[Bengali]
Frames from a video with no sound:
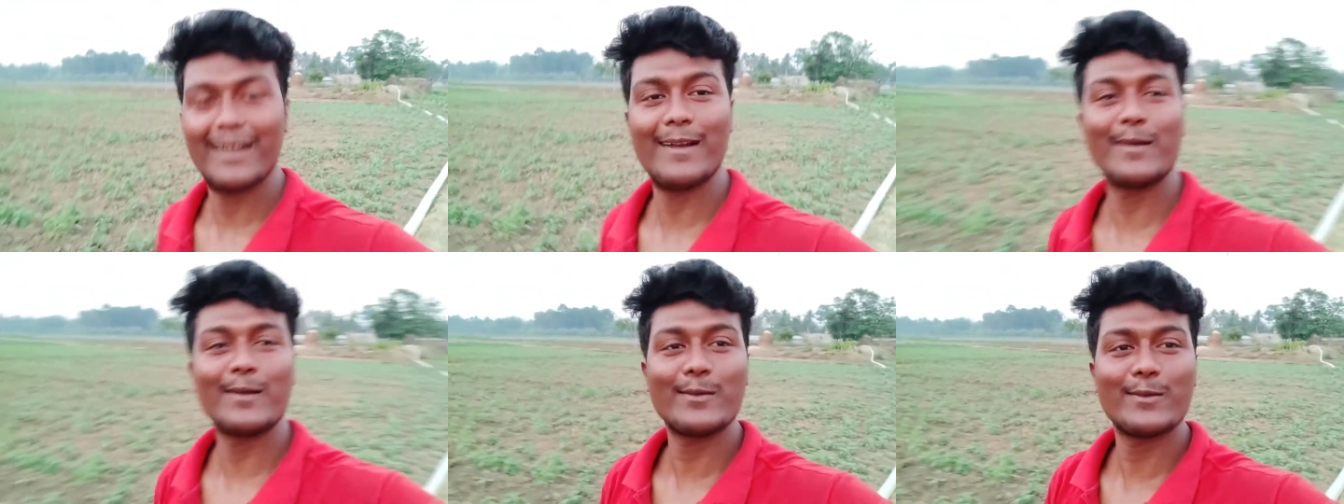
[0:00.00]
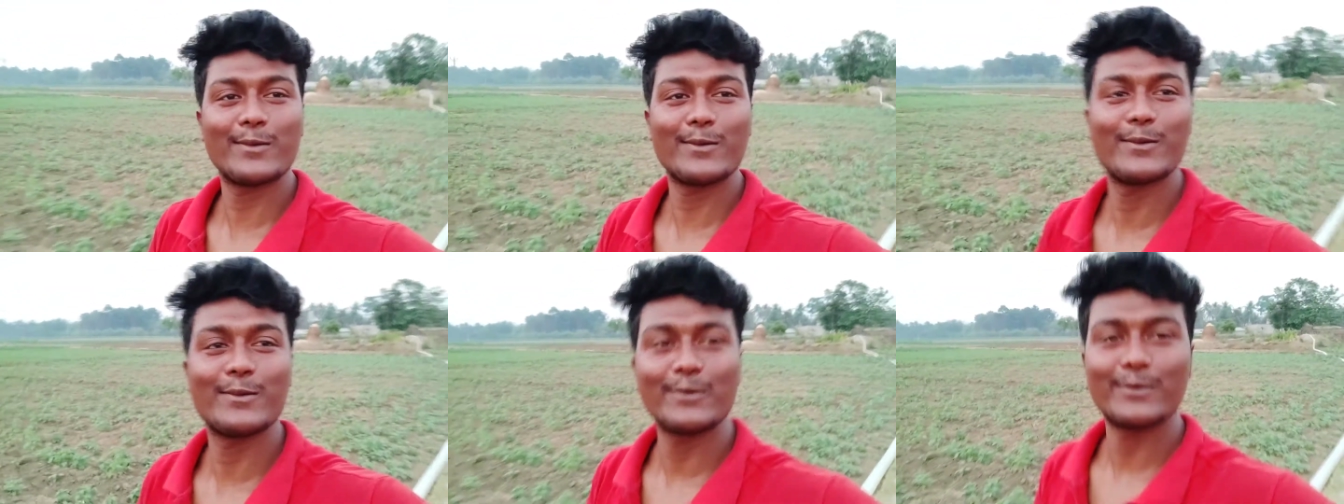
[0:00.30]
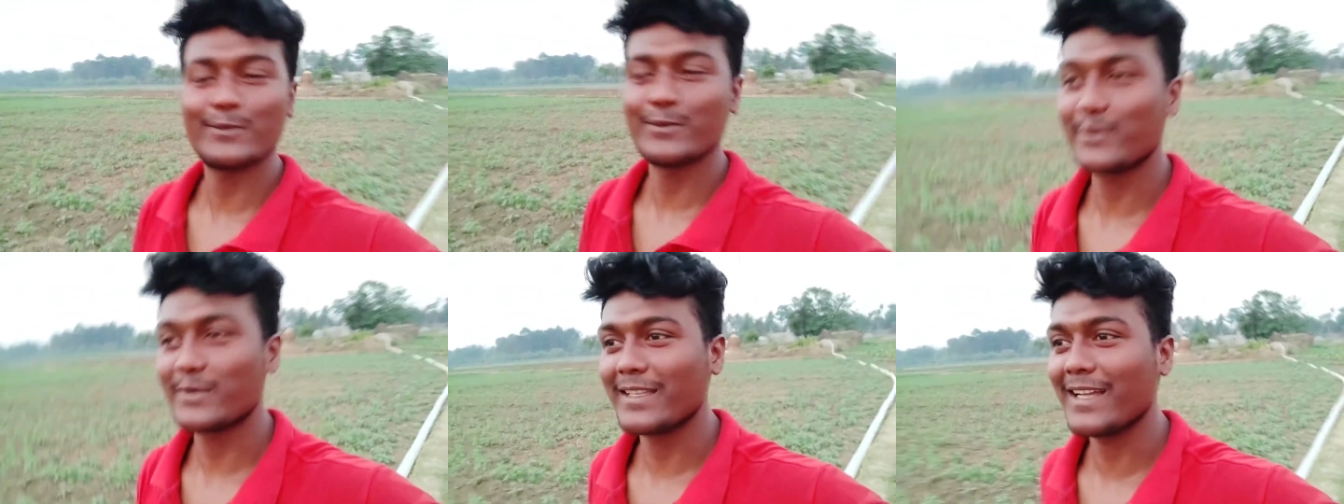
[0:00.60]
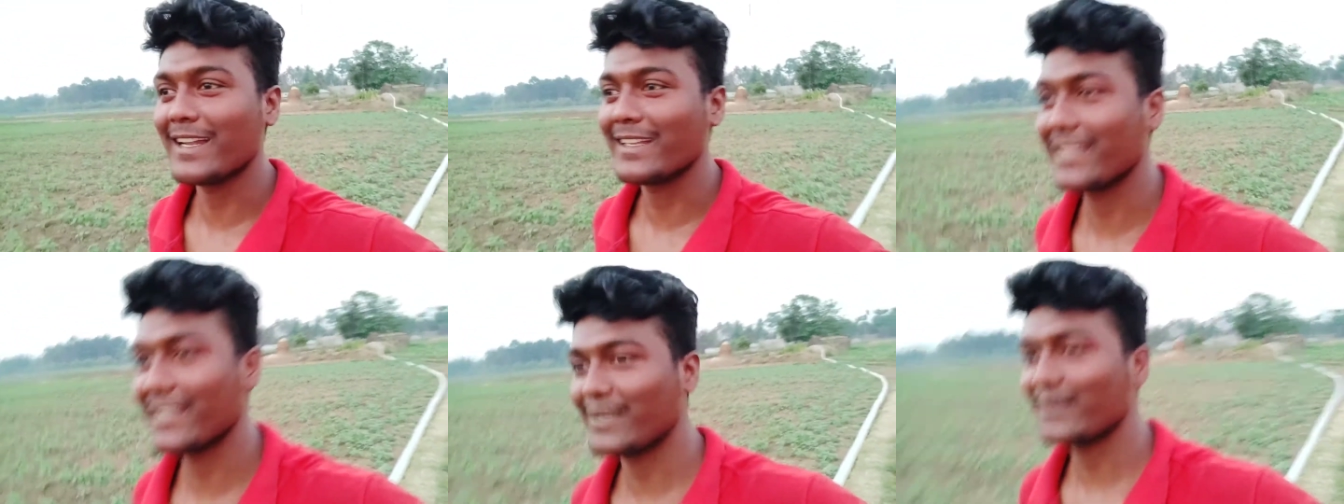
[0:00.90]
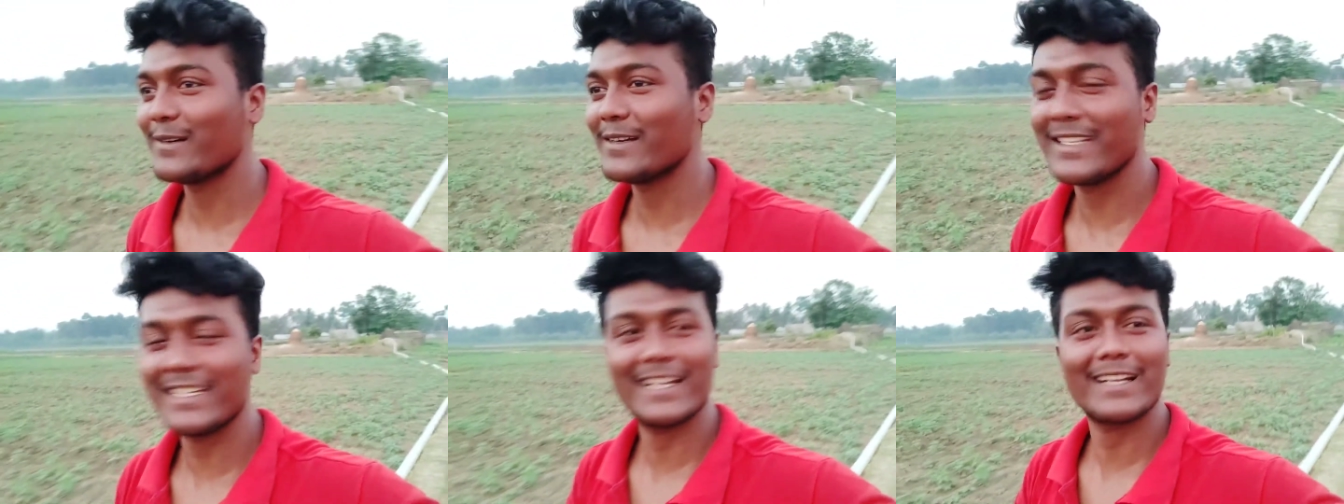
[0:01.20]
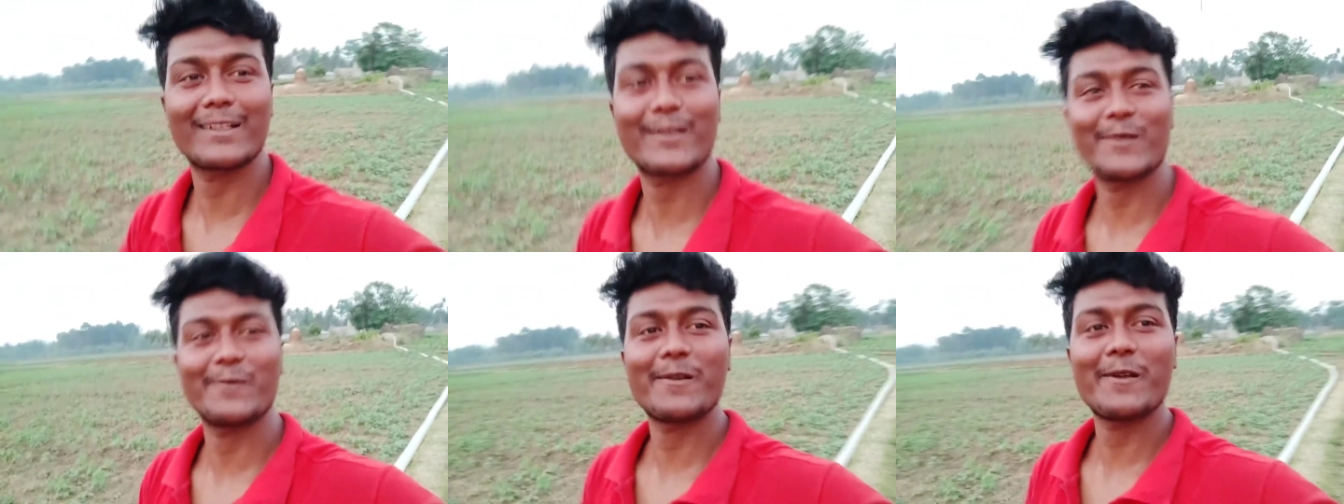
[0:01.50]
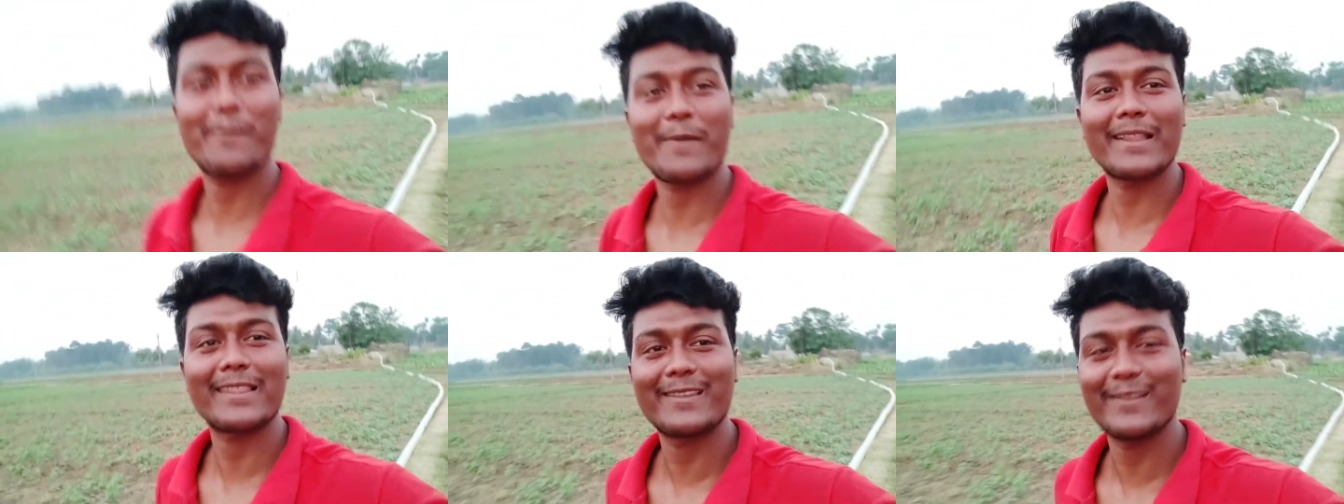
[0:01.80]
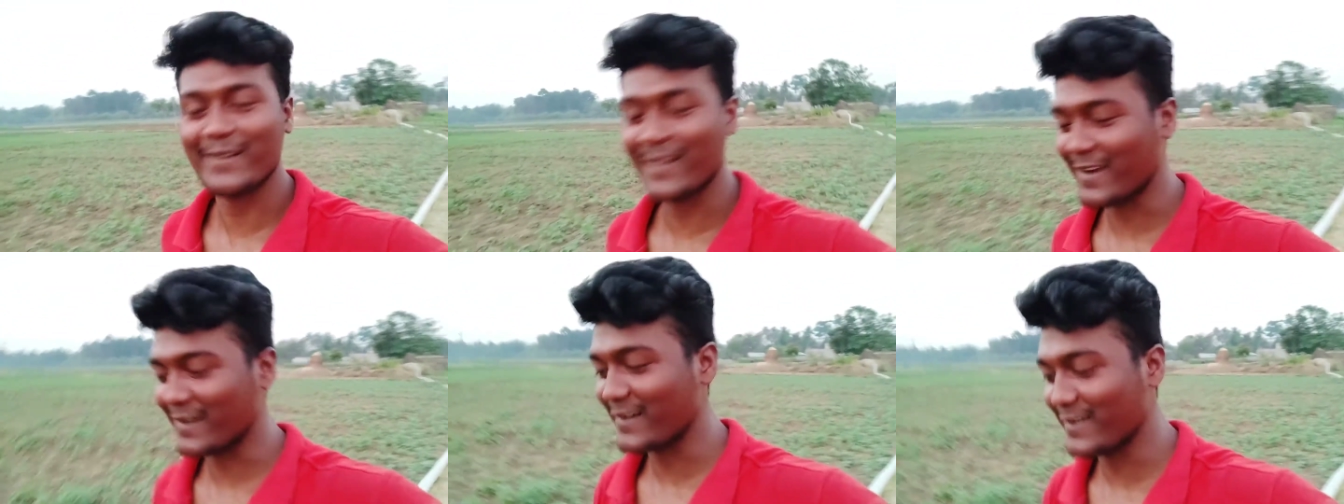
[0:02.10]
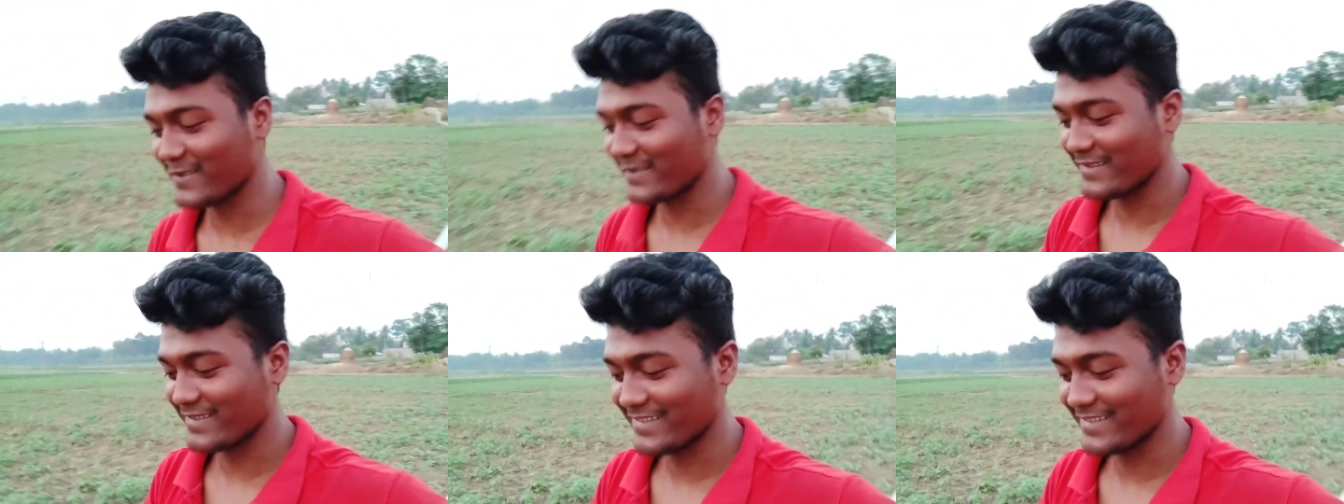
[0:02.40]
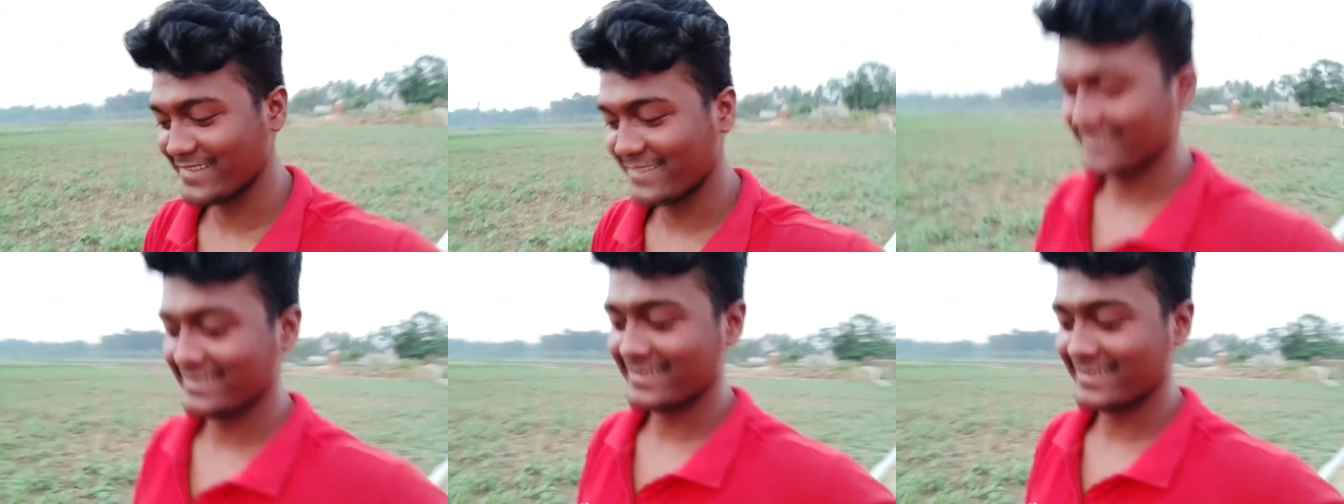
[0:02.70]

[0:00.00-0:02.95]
একটু তাড়াতাড়ি হয়ে যাক তোমরা প্রার্থনা করো